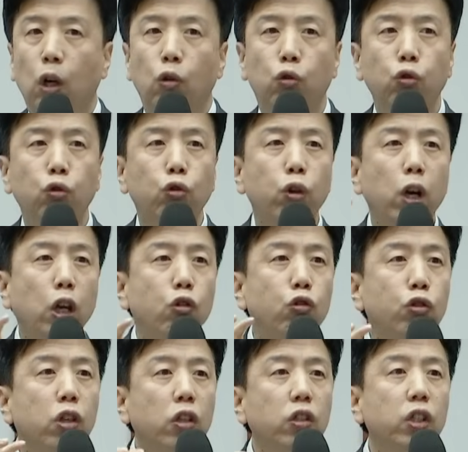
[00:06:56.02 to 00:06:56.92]
누구의
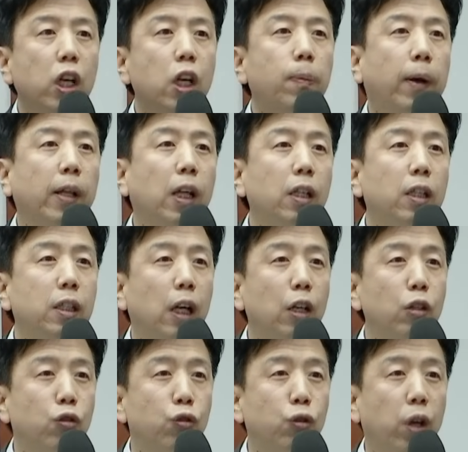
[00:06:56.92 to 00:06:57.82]
유전자를
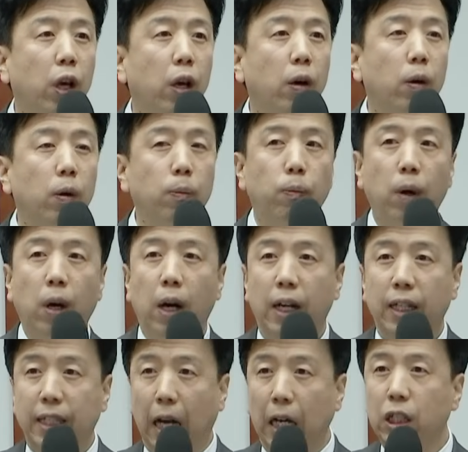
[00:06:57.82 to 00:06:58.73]
받았느냐가 중요해요.
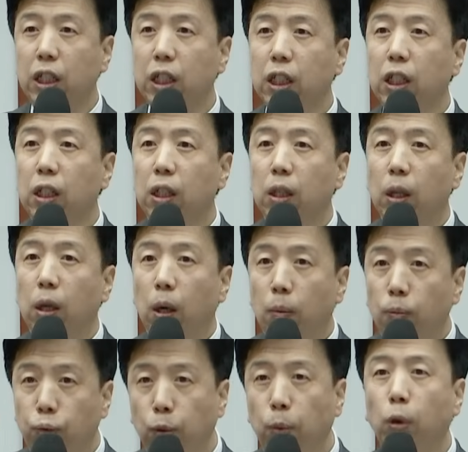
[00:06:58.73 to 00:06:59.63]
자식은
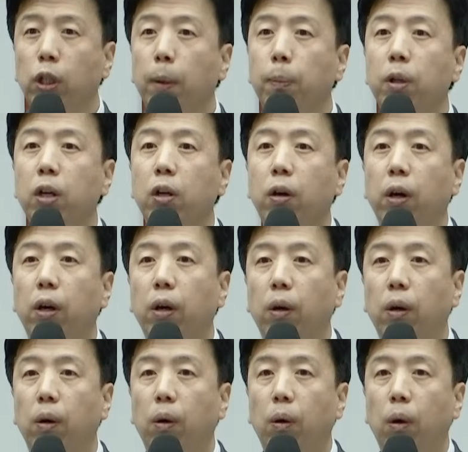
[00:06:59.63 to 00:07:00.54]
부모답는
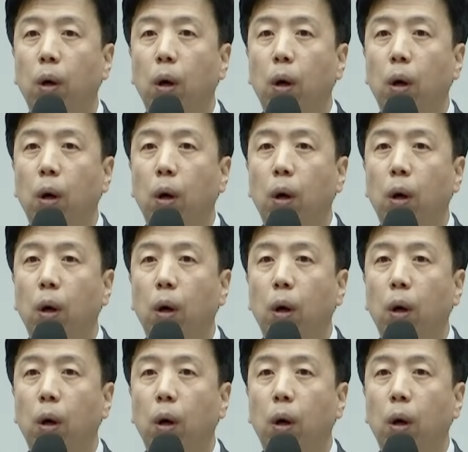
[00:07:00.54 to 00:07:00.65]
거예요.